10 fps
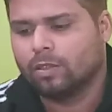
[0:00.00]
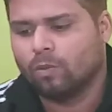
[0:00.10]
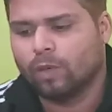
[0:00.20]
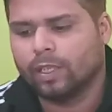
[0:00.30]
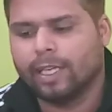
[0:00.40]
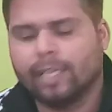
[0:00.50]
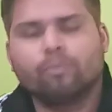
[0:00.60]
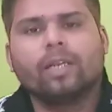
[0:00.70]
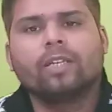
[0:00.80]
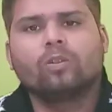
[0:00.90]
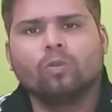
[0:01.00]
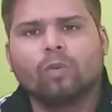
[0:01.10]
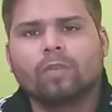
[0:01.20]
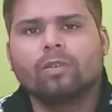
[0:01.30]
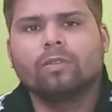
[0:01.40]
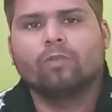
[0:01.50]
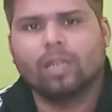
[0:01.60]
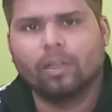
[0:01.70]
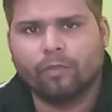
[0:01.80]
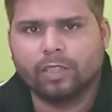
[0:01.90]
1.8.21
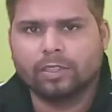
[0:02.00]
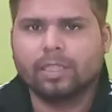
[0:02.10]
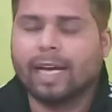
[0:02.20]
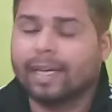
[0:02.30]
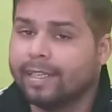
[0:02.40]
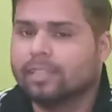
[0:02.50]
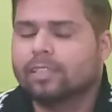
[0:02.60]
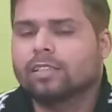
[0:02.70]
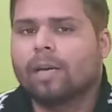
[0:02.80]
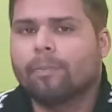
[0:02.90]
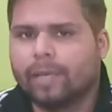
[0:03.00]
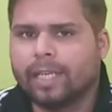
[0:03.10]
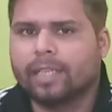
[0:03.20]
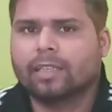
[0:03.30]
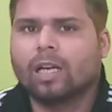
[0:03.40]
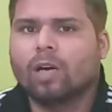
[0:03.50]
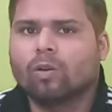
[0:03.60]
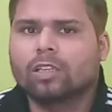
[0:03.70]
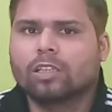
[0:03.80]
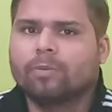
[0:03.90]
वाला वर्जन एटलीस्ट अपडेट रखना
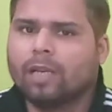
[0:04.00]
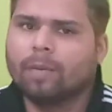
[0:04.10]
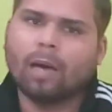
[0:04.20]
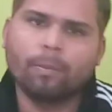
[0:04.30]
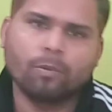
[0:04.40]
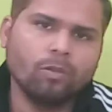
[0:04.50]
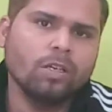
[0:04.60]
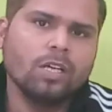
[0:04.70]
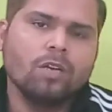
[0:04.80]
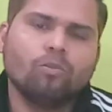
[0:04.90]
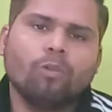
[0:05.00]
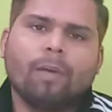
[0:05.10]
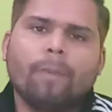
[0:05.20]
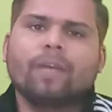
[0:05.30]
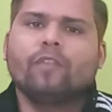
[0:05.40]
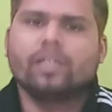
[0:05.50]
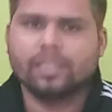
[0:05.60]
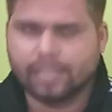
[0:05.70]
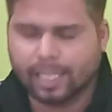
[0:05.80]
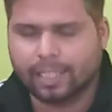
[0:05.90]
होगा तभी हम आपको वो पेमेंट
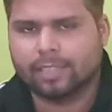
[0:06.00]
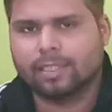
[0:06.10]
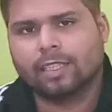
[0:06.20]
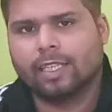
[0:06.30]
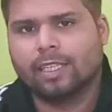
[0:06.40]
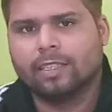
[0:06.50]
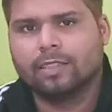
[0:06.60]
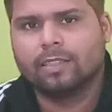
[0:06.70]
फीचर सेंड कर सकते हैं